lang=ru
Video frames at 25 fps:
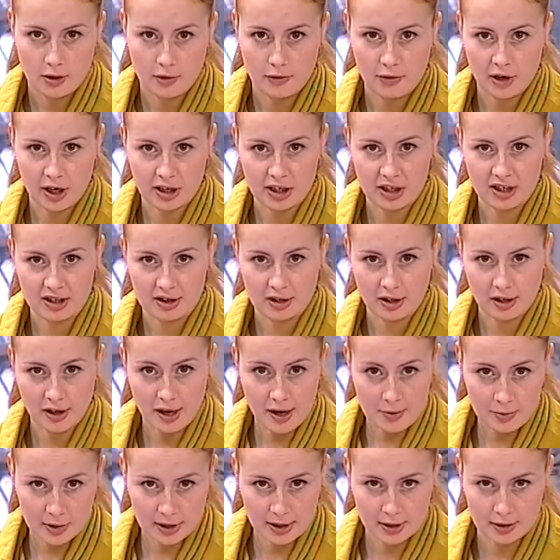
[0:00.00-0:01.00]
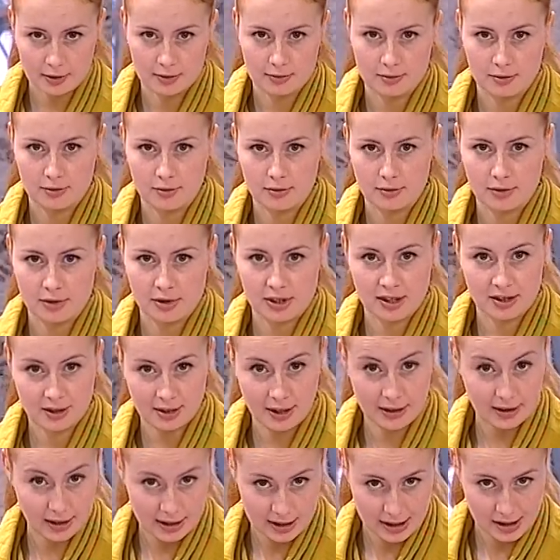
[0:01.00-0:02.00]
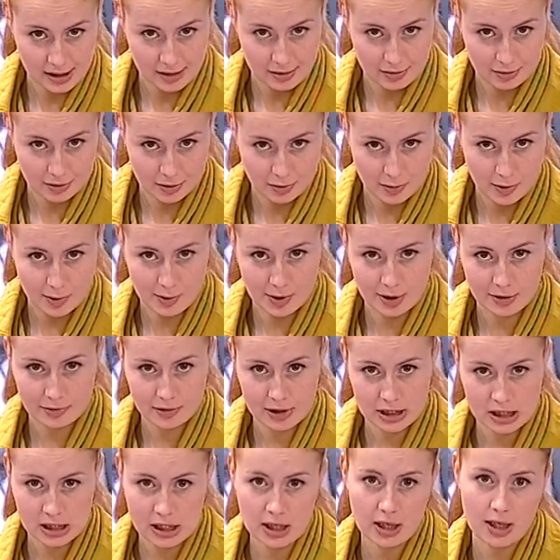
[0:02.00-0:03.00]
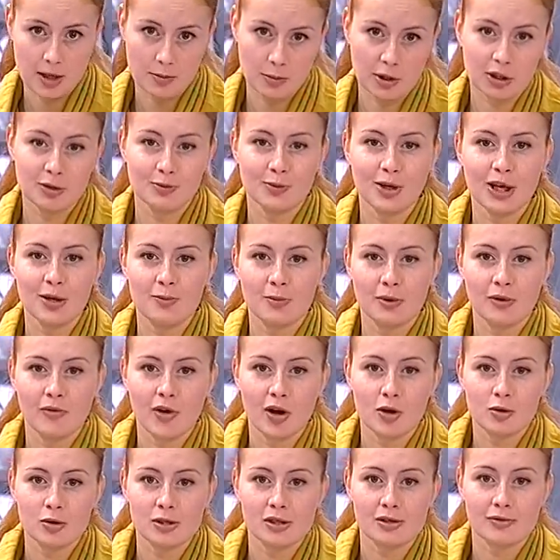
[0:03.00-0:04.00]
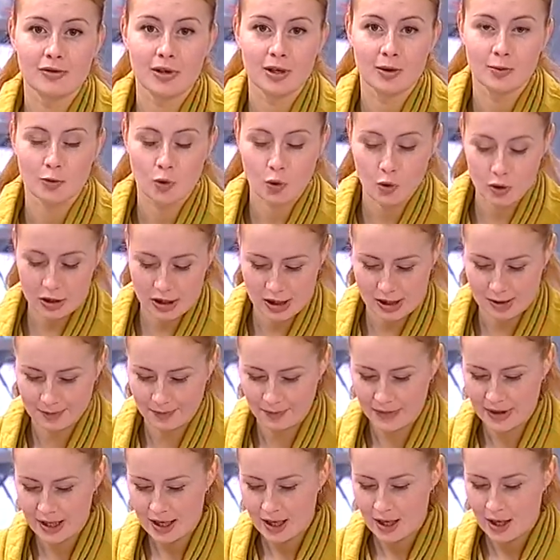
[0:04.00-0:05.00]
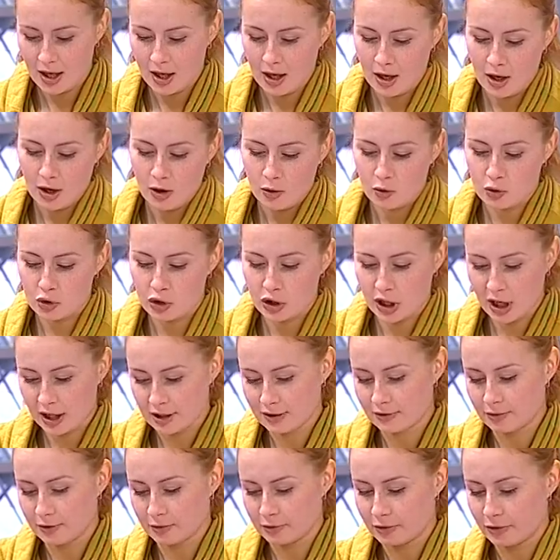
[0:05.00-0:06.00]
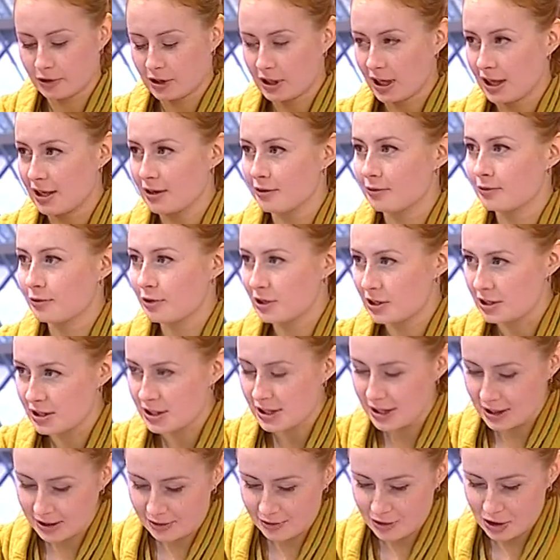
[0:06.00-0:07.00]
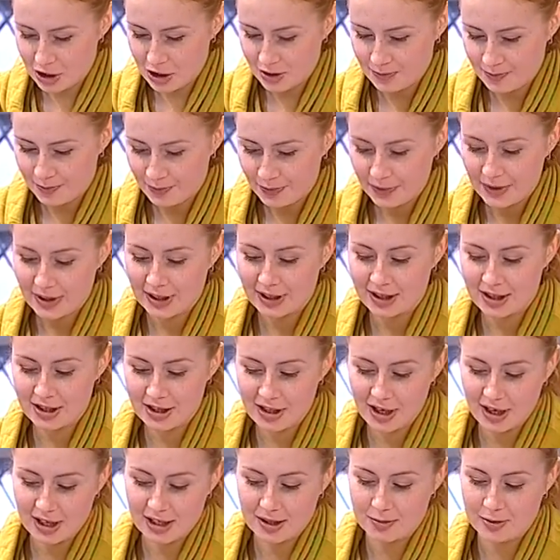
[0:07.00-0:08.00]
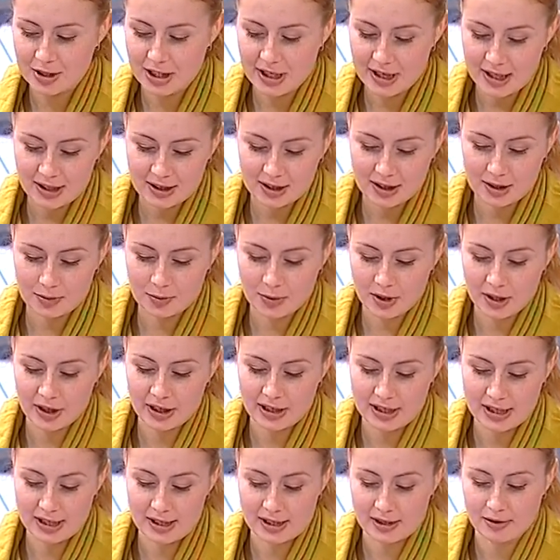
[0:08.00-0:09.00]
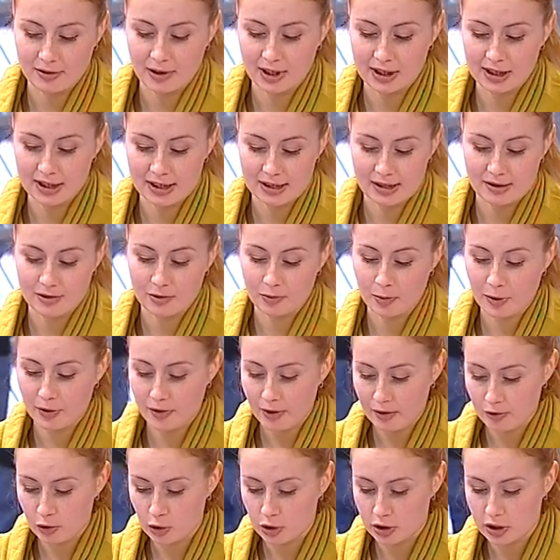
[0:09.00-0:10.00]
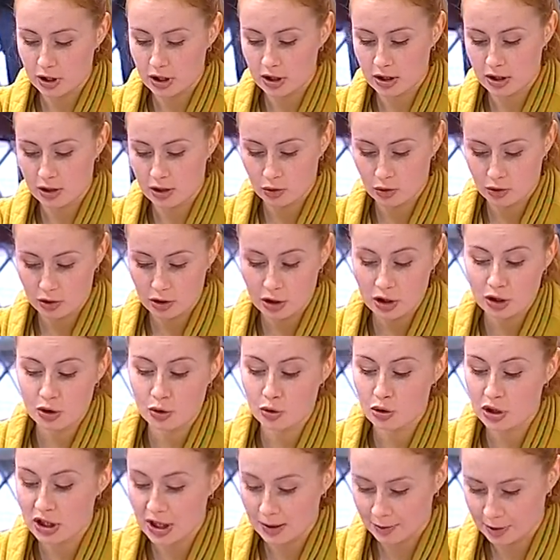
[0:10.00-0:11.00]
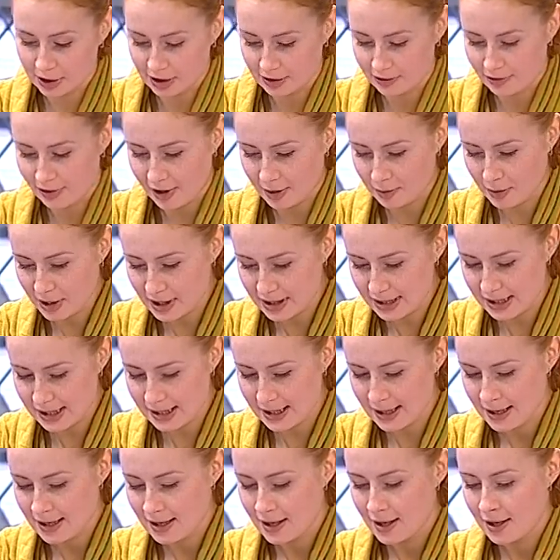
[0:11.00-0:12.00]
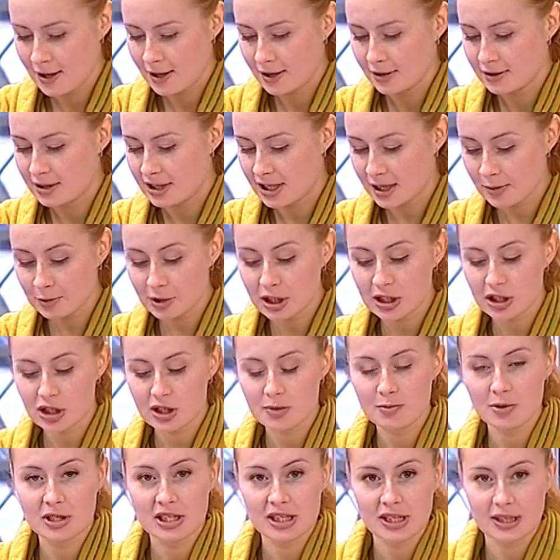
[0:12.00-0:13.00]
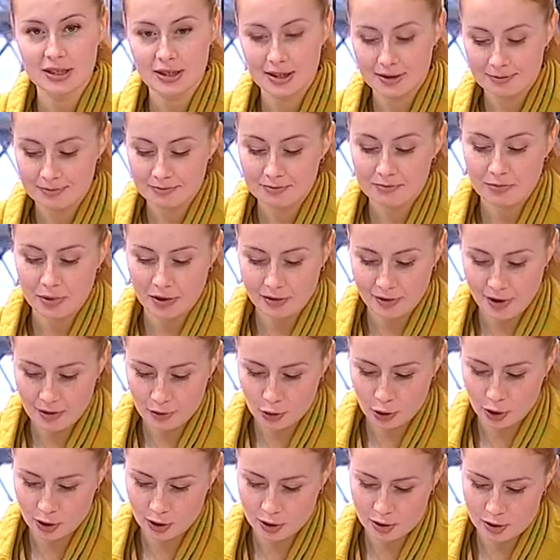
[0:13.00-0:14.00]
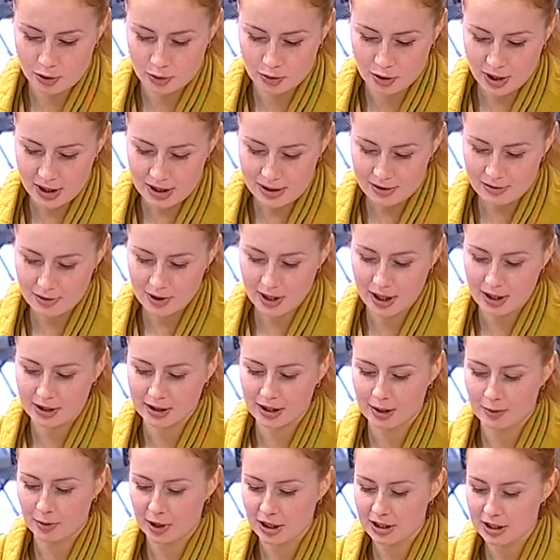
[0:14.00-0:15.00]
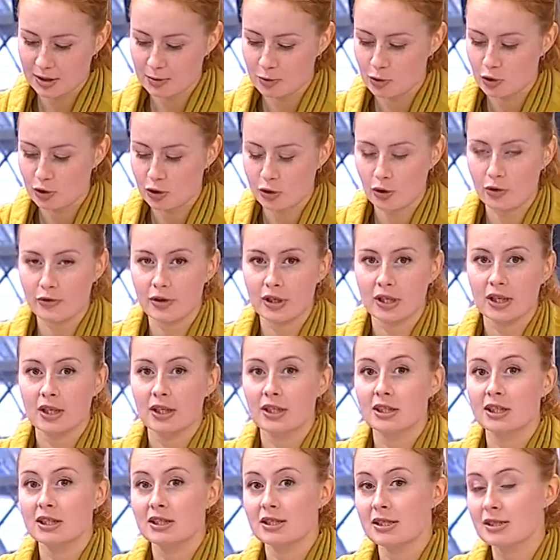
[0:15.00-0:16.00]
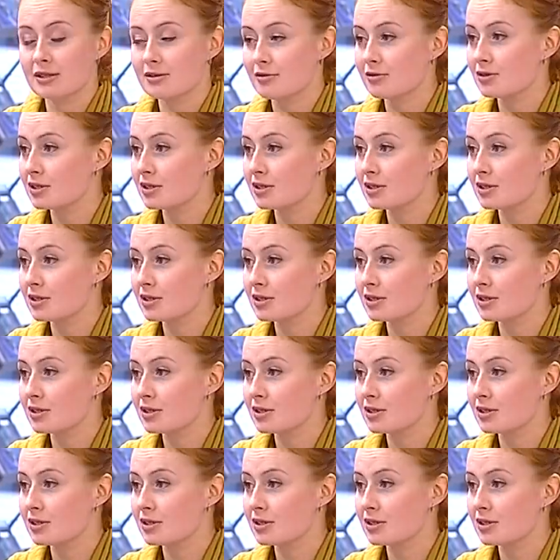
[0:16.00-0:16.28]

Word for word: в какие-то рамки законодательства, например, вести, об этом я и поговорю со своим гостем, Ушкановым Виталием Валентиновичем, генеральным директором Российского агентства правовой и судебной информации – Тема нашей беседы – правовое государство как необходимое условие единства